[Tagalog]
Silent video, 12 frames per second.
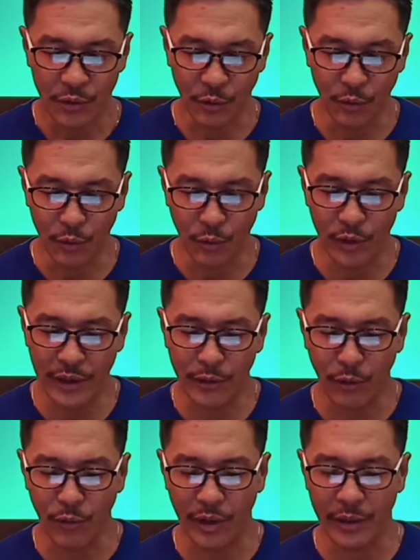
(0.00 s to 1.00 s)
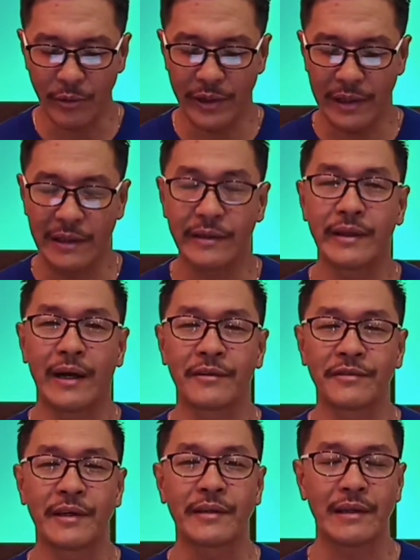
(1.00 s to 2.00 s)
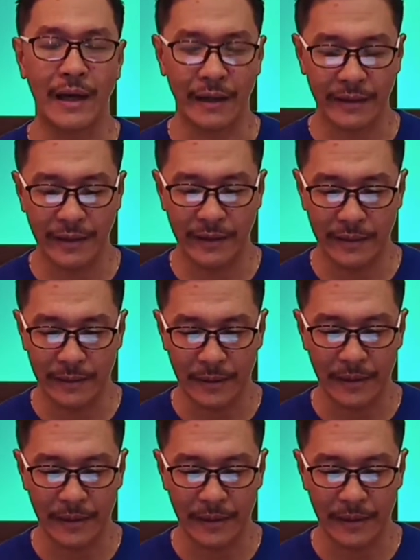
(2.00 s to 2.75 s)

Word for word: tungkulin kong kayo ay iligtas at lagi.